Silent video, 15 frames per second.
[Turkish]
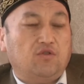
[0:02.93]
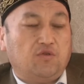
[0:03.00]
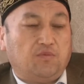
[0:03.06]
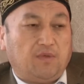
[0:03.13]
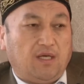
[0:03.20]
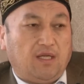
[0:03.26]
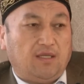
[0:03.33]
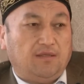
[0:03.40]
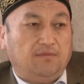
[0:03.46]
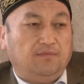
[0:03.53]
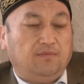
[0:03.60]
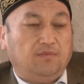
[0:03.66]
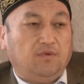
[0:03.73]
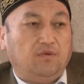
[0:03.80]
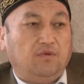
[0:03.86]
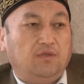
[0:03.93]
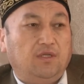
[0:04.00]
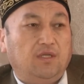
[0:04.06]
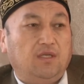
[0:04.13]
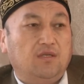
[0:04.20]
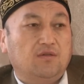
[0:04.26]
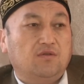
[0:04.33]
köçüb gəldim. Ondan
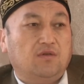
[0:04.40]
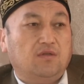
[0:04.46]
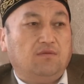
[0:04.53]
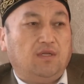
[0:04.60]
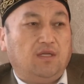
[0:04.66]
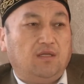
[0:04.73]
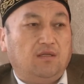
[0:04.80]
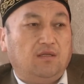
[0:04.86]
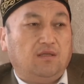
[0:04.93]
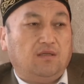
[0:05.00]
öncə Suat bilan